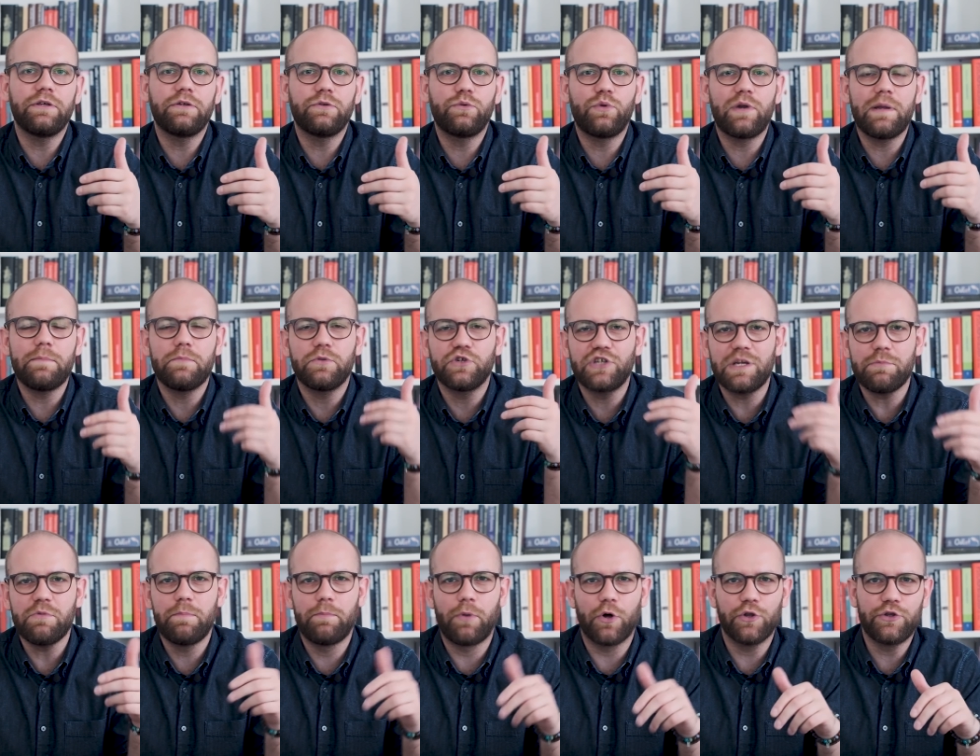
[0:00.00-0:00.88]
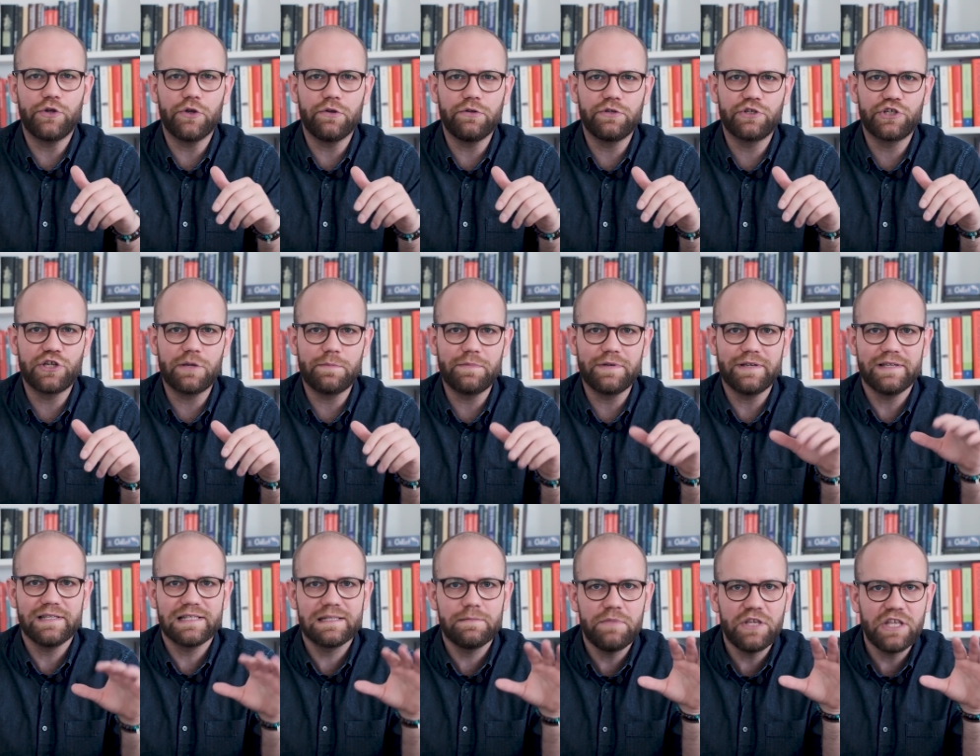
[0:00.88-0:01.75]
które możemy podjąć,
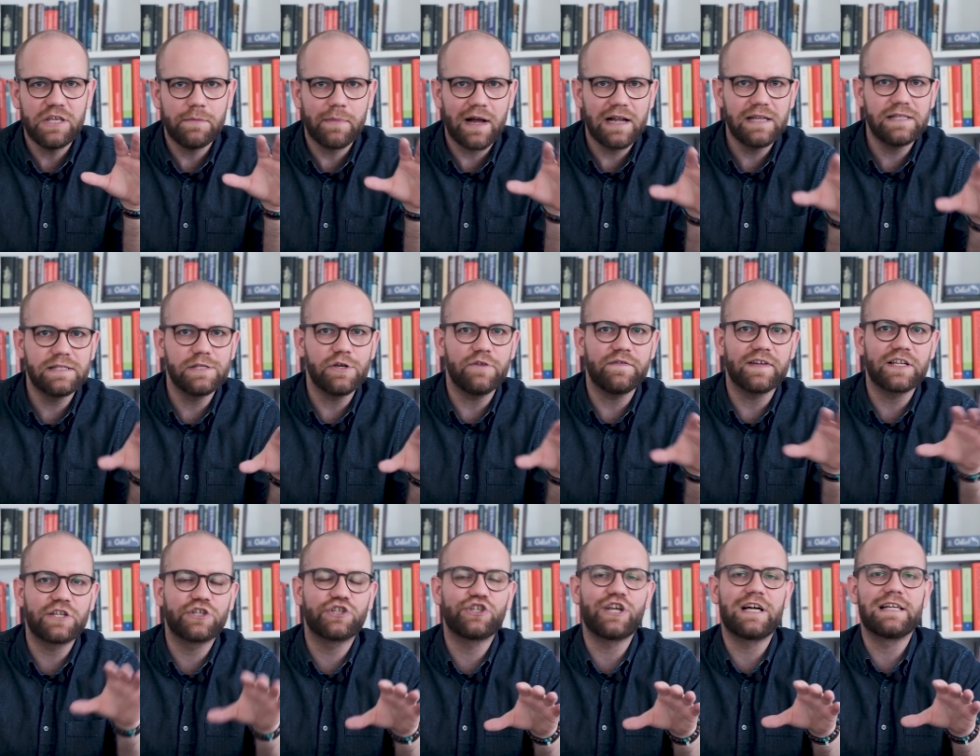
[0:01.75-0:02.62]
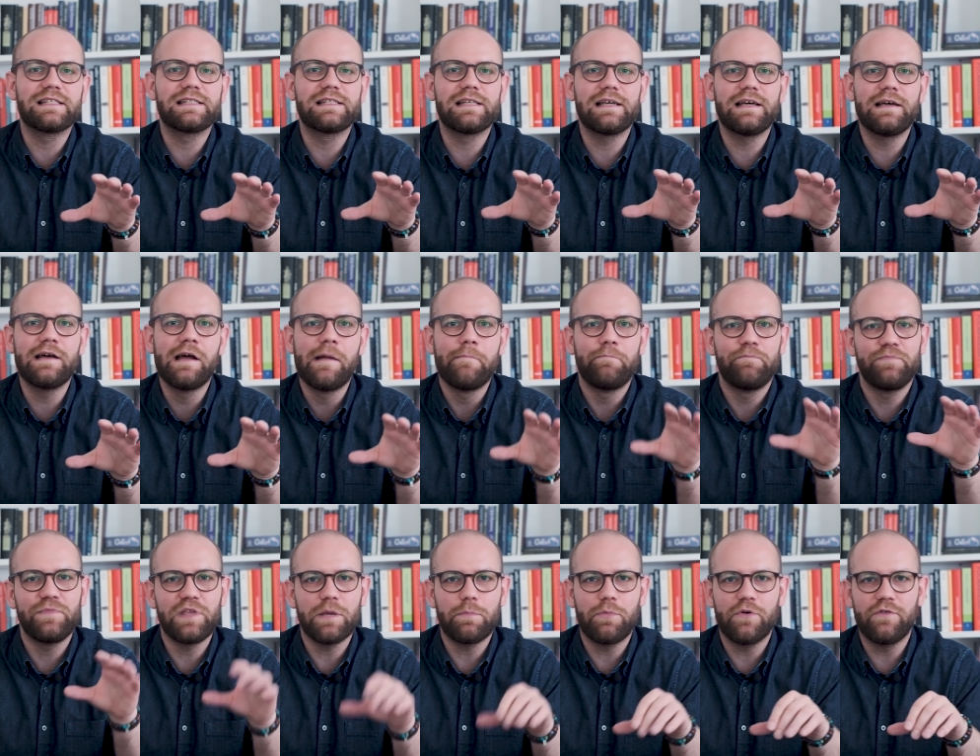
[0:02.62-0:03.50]
żeby zminimalizować szanse
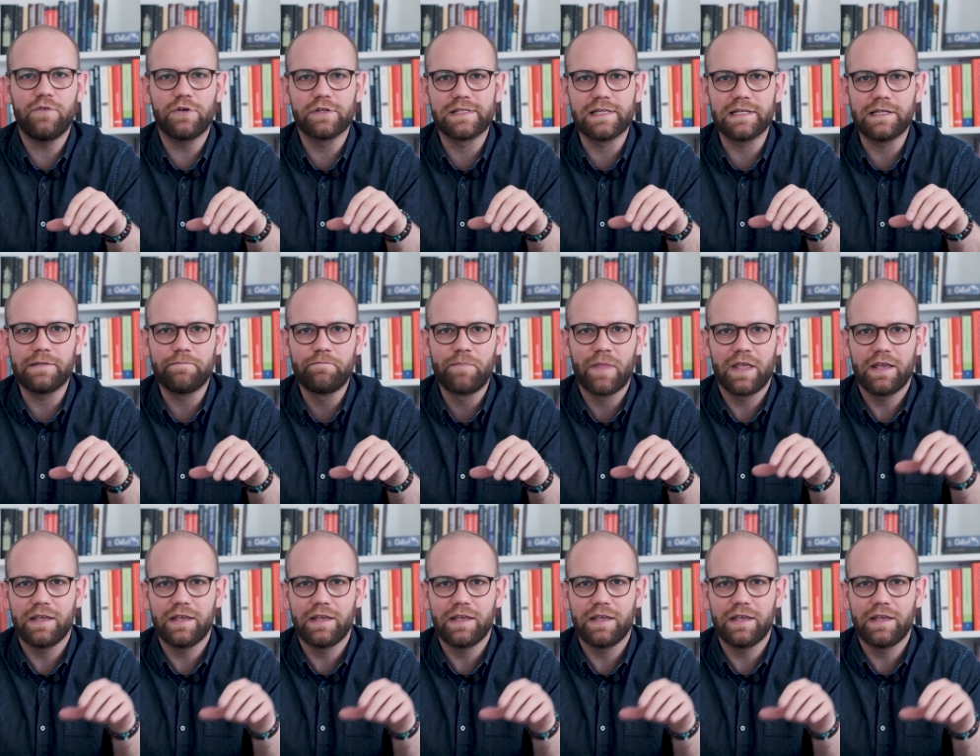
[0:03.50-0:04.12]
niepowodzeń.